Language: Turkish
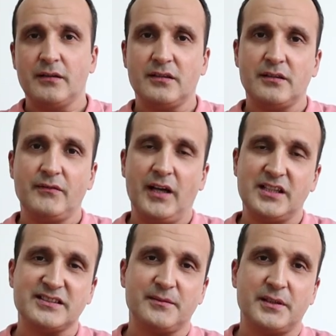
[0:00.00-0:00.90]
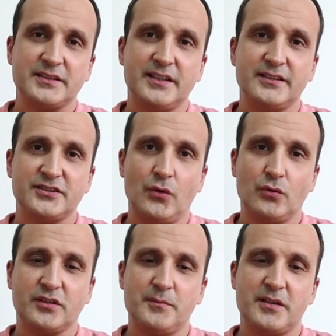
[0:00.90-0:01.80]
Ee, ve aynı zamanda işte
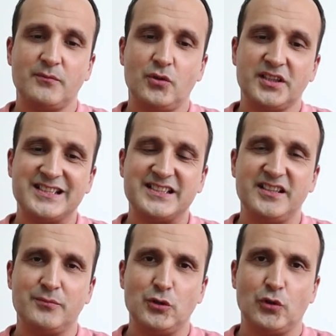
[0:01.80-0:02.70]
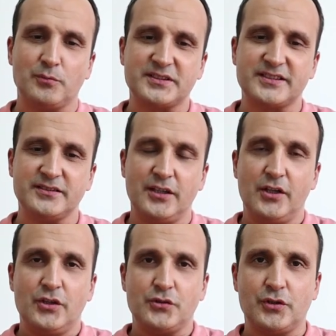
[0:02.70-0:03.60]
ön kameranın böyle gizlenebiliyor olması
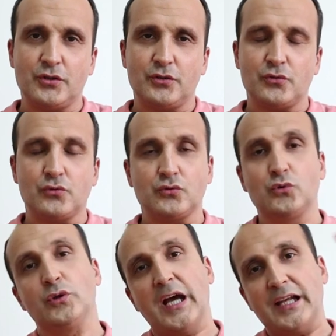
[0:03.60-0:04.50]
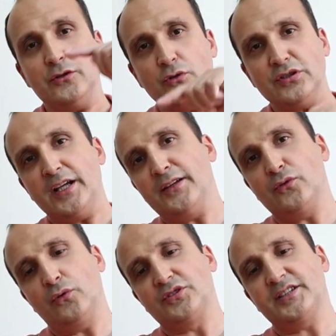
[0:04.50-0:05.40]
e, dolaylı yönden
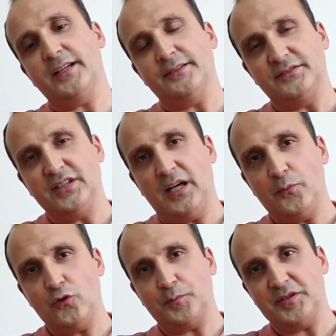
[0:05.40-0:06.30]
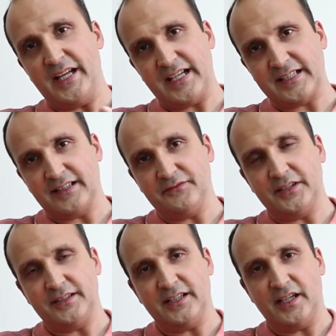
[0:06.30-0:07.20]
de olsa daha büyük bir ekran
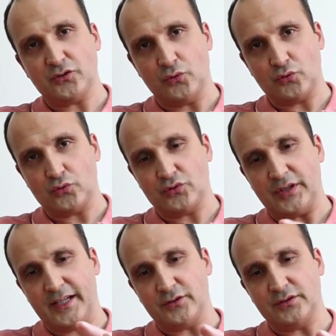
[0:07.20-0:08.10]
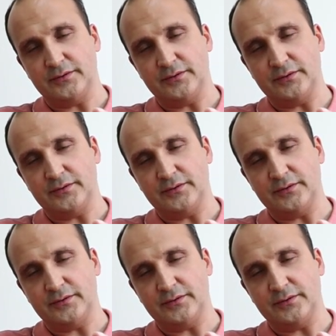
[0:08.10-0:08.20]
ve daha sonsuz yani